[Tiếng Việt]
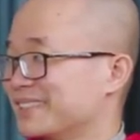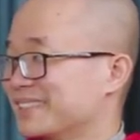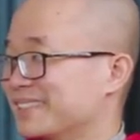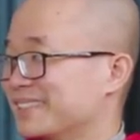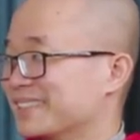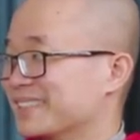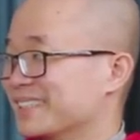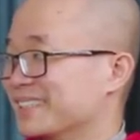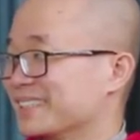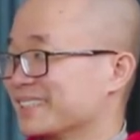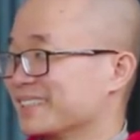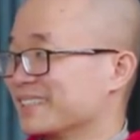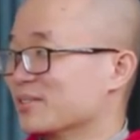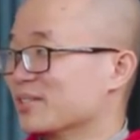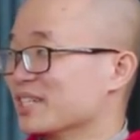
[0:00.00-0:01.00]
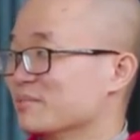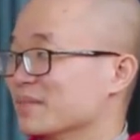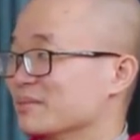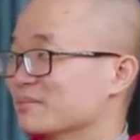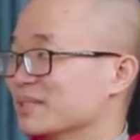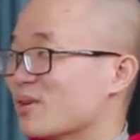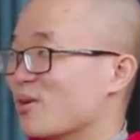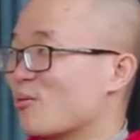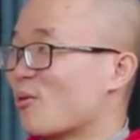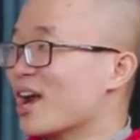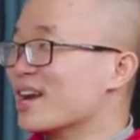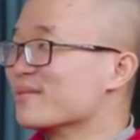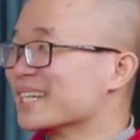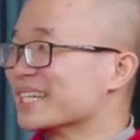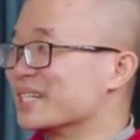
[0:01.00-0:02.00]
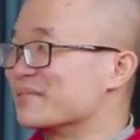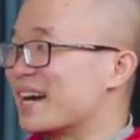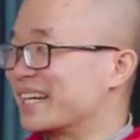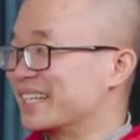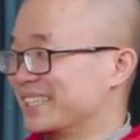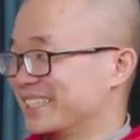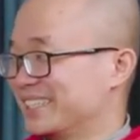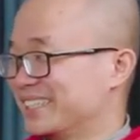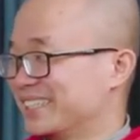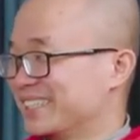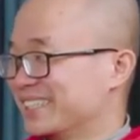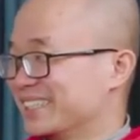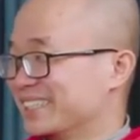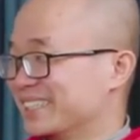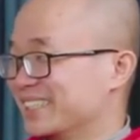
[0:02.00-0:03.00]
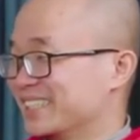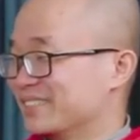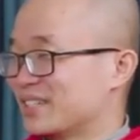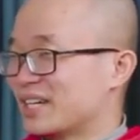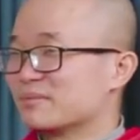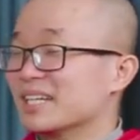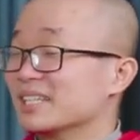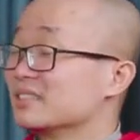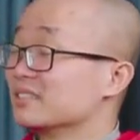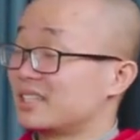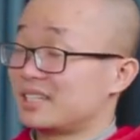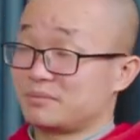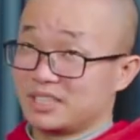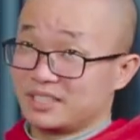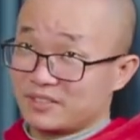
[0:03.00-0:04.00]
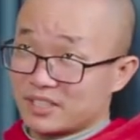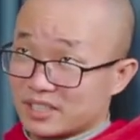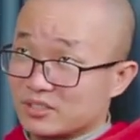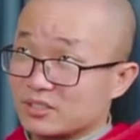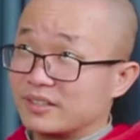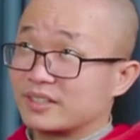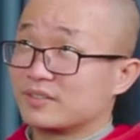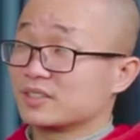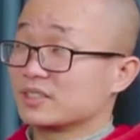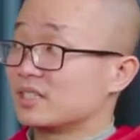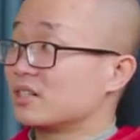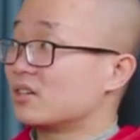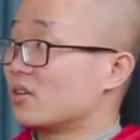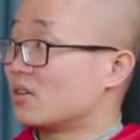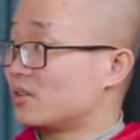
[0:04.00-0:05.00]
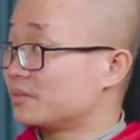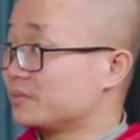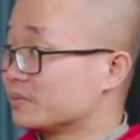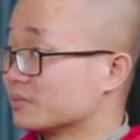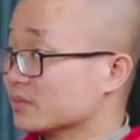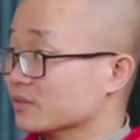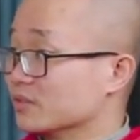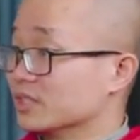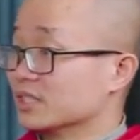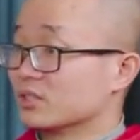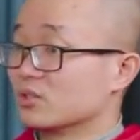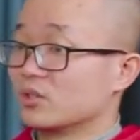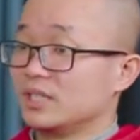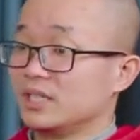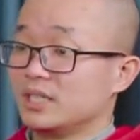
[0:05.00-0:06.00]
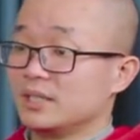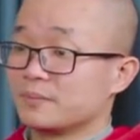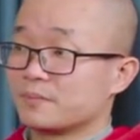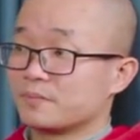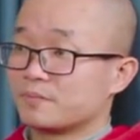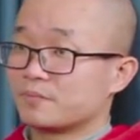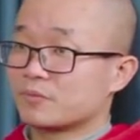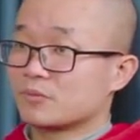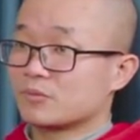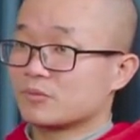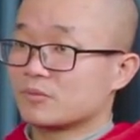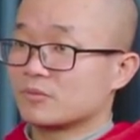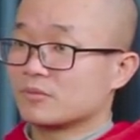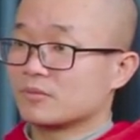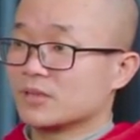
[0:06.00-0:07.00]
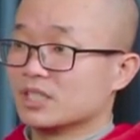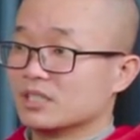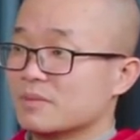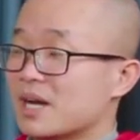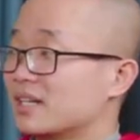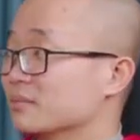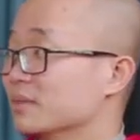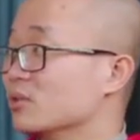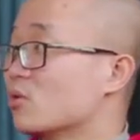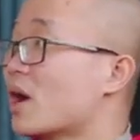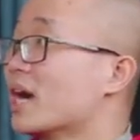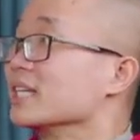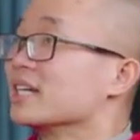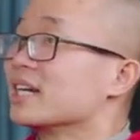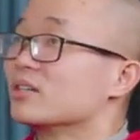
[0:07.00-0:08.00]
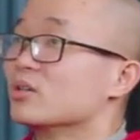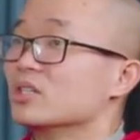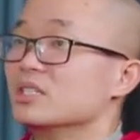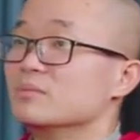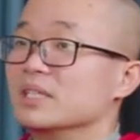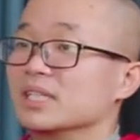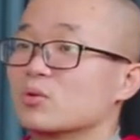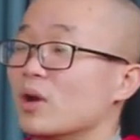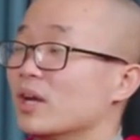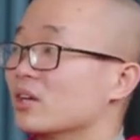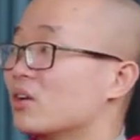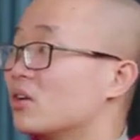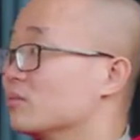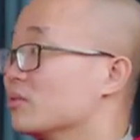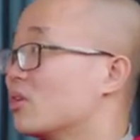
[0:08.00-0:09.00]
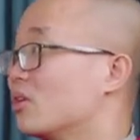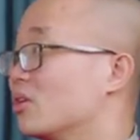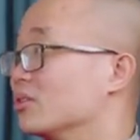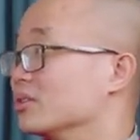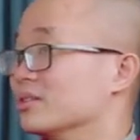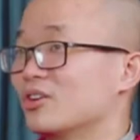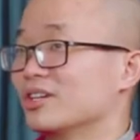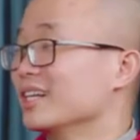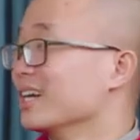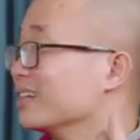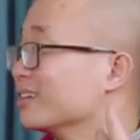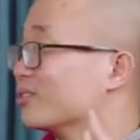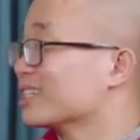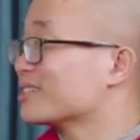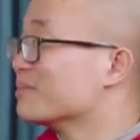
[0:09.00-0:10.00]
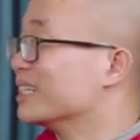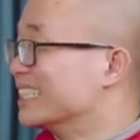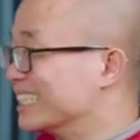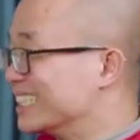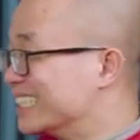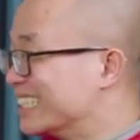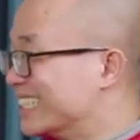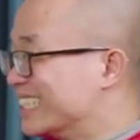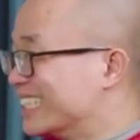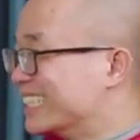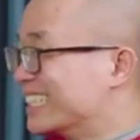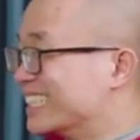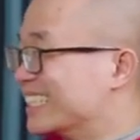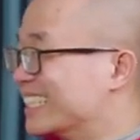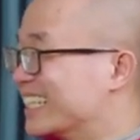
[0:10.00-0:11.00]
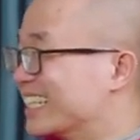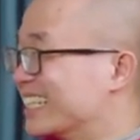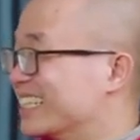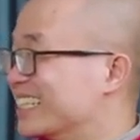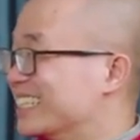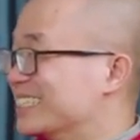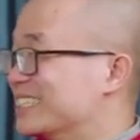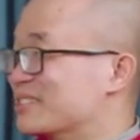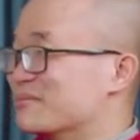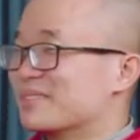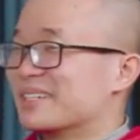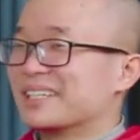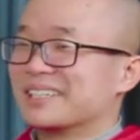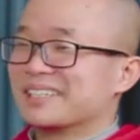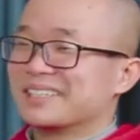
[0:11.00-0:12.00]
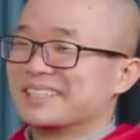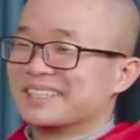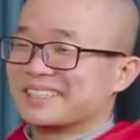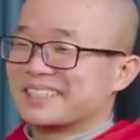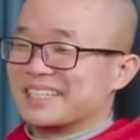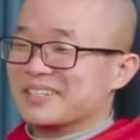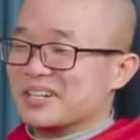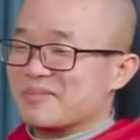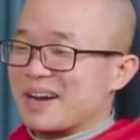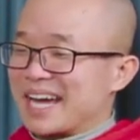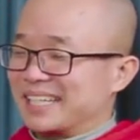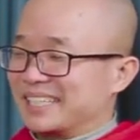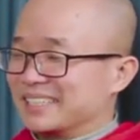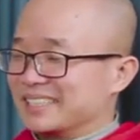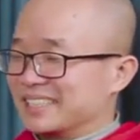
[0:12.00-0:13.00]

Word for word: Đấy. Tức là đôi khi mình mình bỏ quên với cái người bạn đấy. Đấy. Và em thấy thưa em đấy việc đấy là cái việc rất là khó, bởi vì là đôi khi người bạn ở bên ngoài chẳng hạn, đôi khi mình quên họ, họ gọi điện họ nhắc mình. Đấy. Nhưng mà cái người bạn là